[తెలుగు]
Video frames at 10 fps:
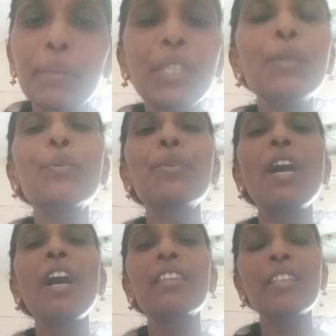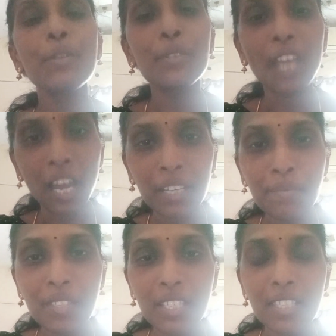మీరు కూడా అందరూ ధ్యానం
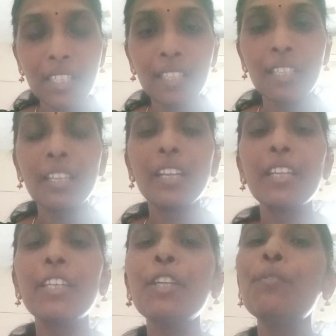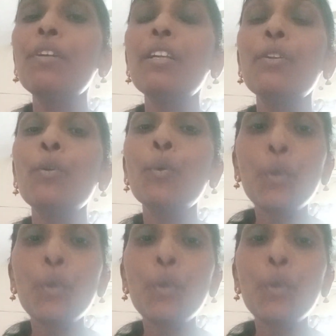చేసి ఎటువ నో